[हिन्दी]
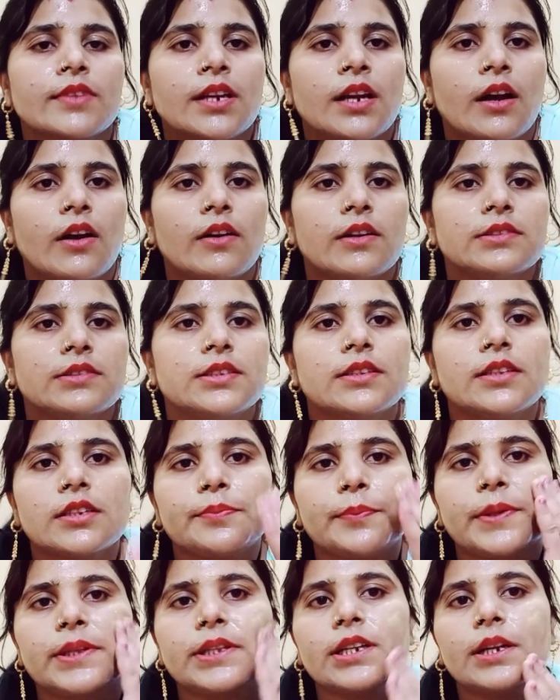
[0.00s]
और इसे
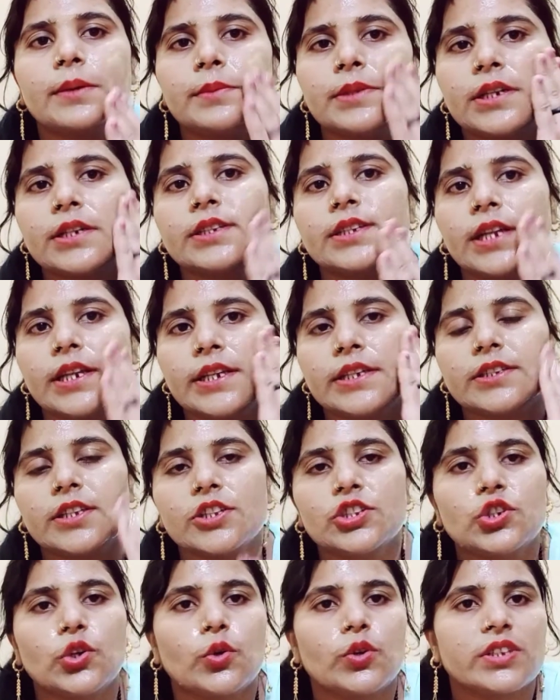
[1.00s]
10-15 मिनट के लिए इसे
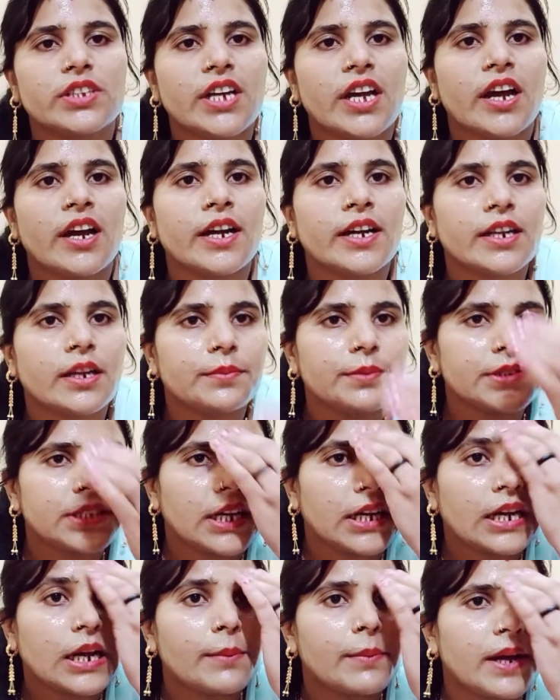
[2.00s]
छोड़ दें अगर अभी
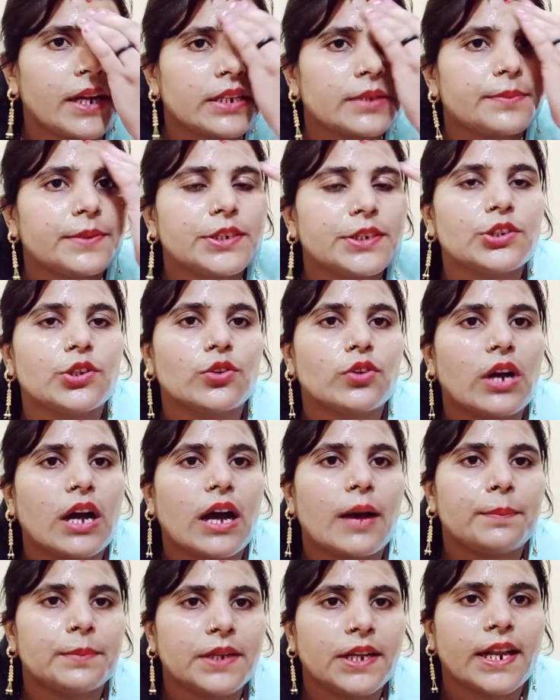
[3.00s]
तक हमारी वीडियो को
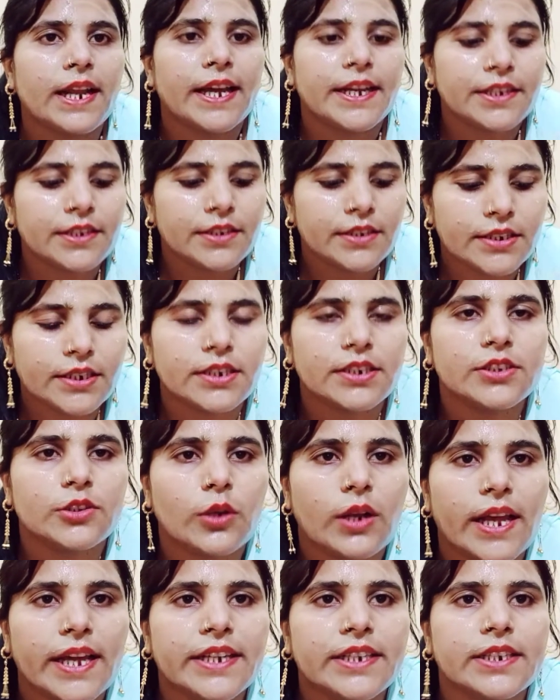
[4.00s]
आपने लाइक नहीं करी तो
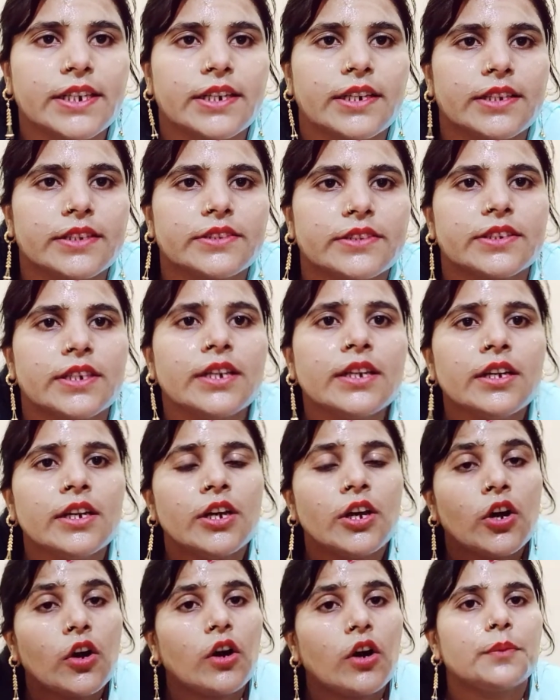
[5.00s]
लाइक कर लीजिए
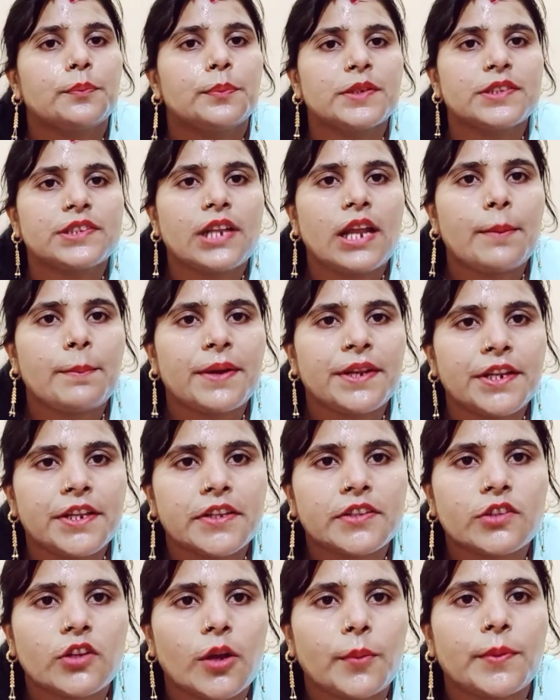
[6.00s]
और पिछला मैंने
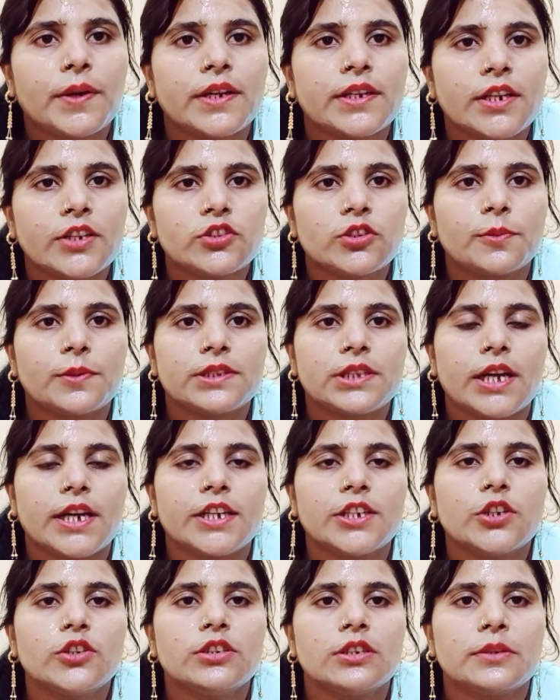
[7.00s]
स्क्रॉप करना जो बताई
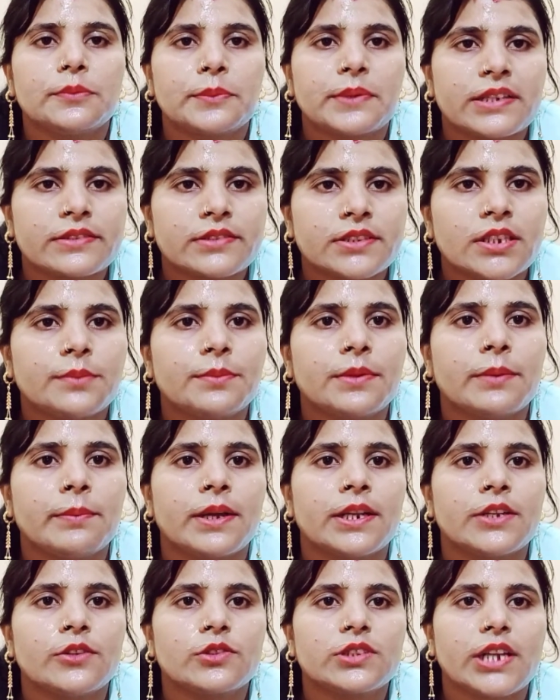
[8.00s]
है डिस्क्रिप्शन में
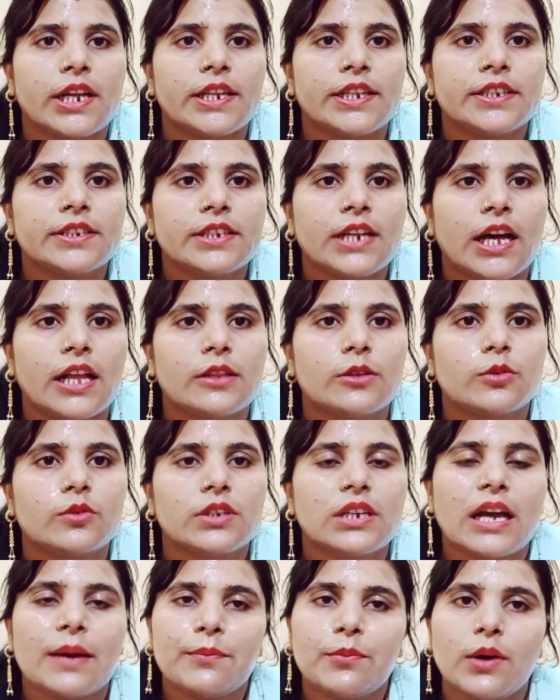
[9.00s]
मैंने उसका लिंक डाल दूंगी
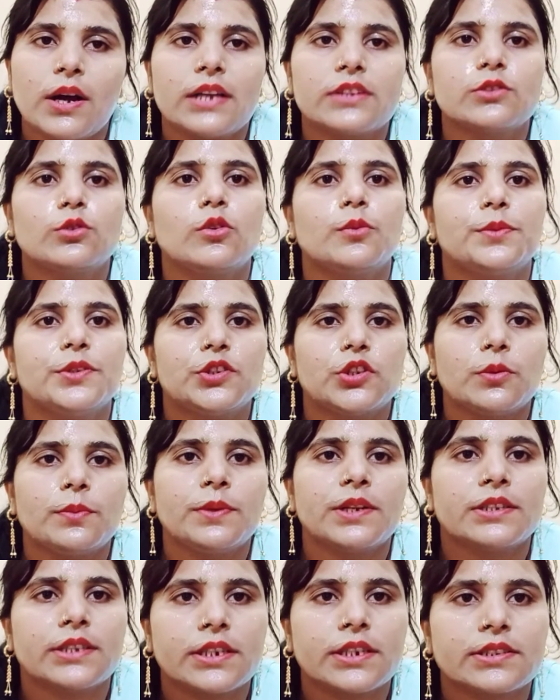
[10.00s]
आप वहाँ से वो वीडियो
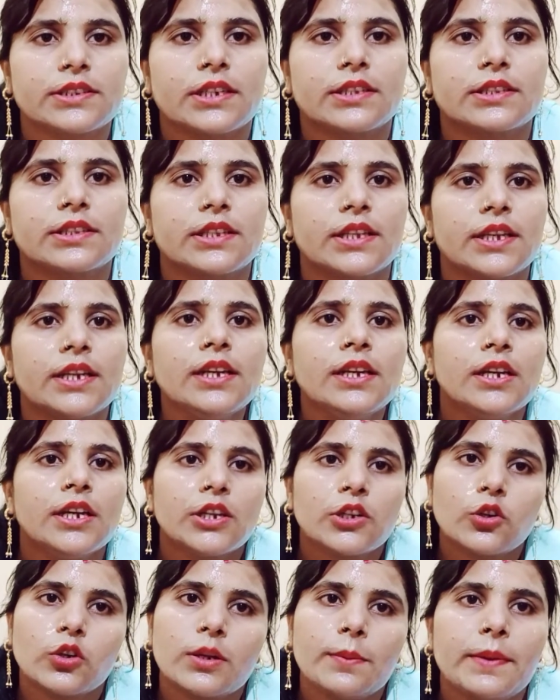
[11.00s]
मेरे देख सकते हैं
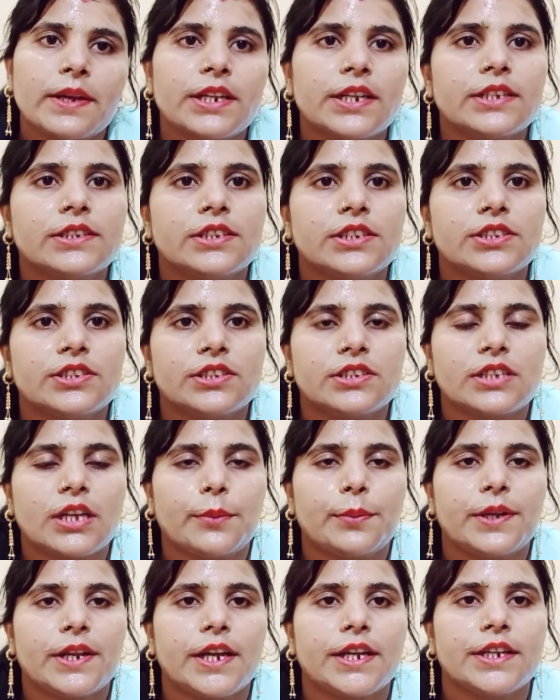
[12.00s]
क्योंकि मैंने इसी चीज़ का
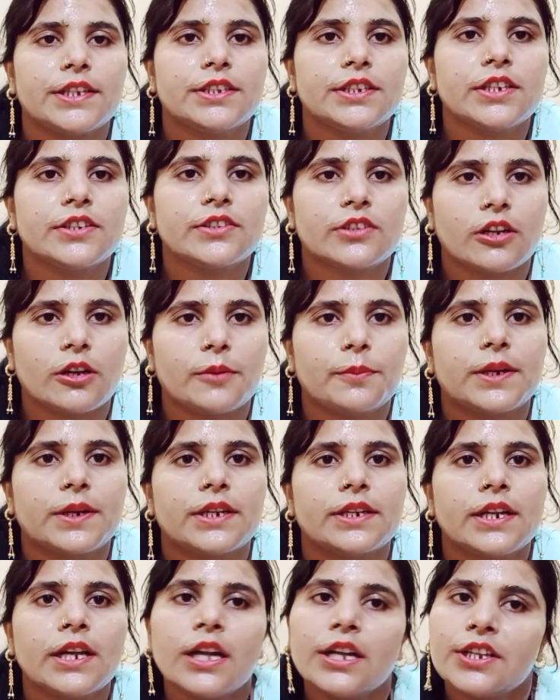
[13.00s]
बनाई थी स्क्रॉप
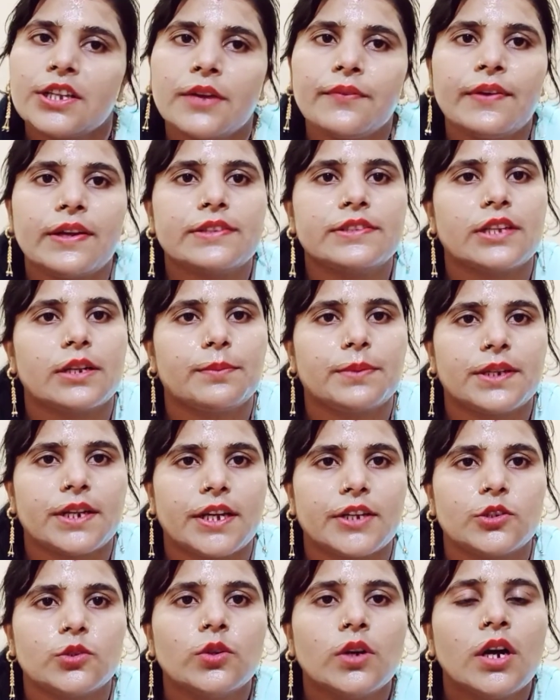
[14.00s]
करना और ये फेसियल
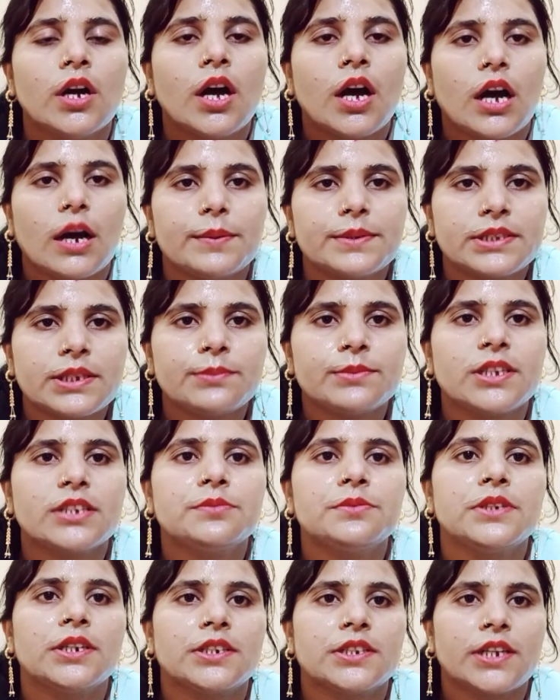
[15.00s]
बनाई हूँ अब इसे हम दस
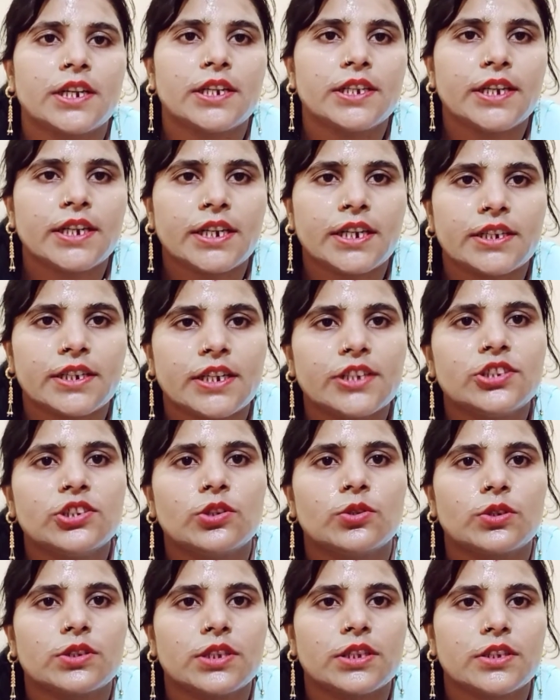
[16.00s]
मिनट के लिए करना
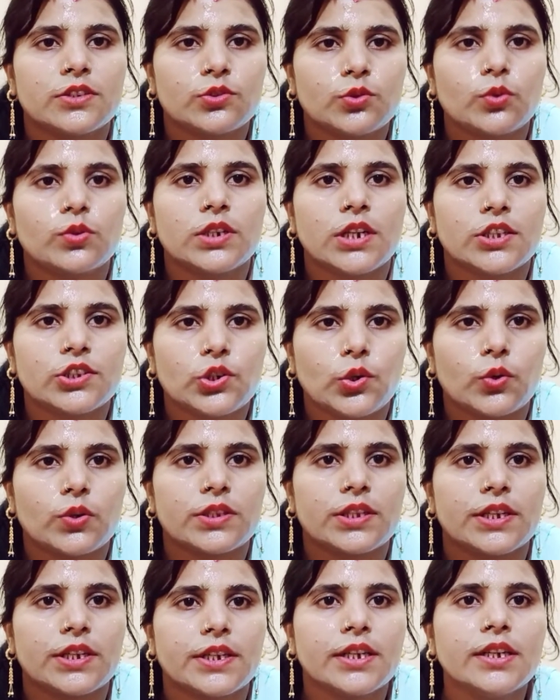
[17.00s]
छोड़ देंगे सूखना छोड़
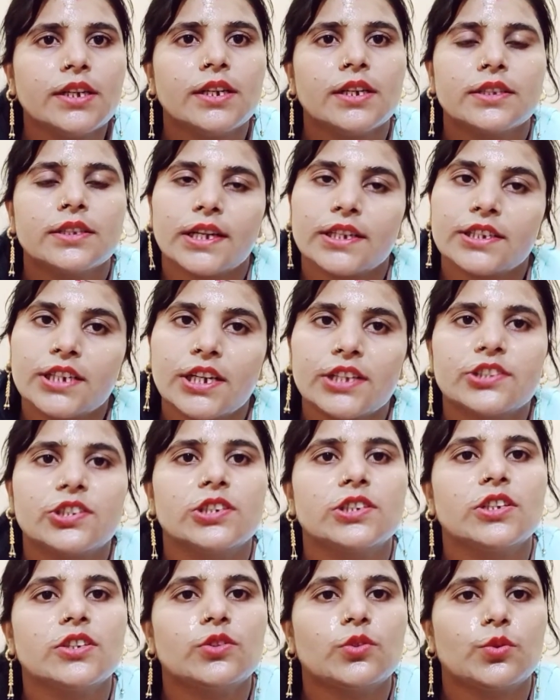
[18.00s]
देंगे ताकि अच्छे
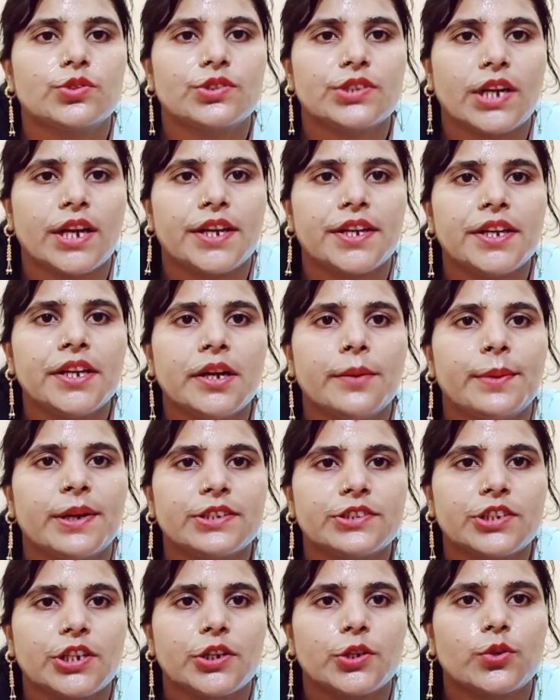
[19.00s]
से सूख जाए हमारे
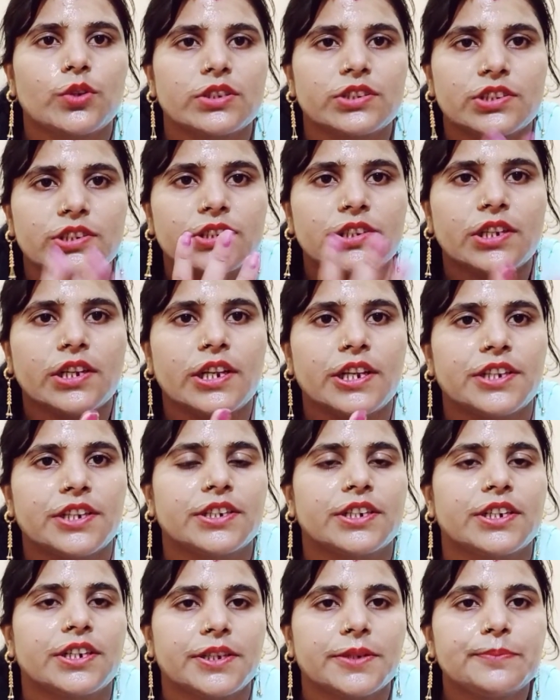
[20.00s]
चेहरे को अच्छे से क्लीन
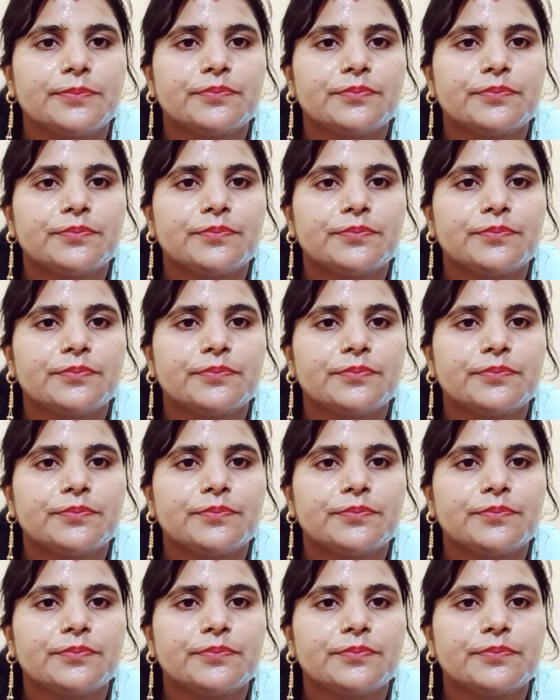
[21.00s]
करें